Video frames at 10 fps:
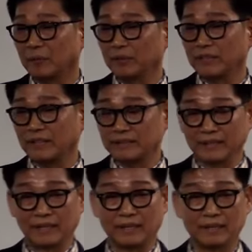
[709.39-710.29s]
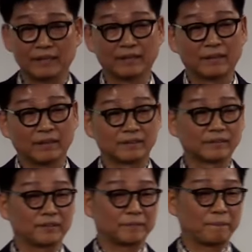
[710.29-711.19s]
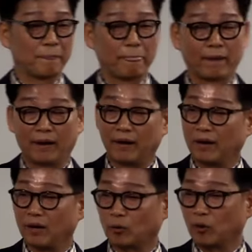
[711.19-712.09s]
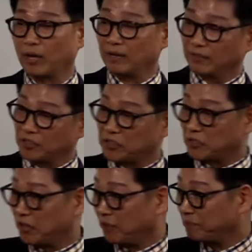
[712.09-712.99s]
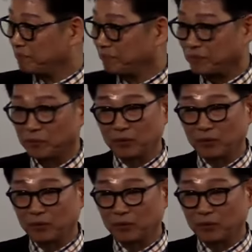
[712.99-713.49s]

그러다 보니까 제가 어느덧 어, 로얄 리더스 클럽,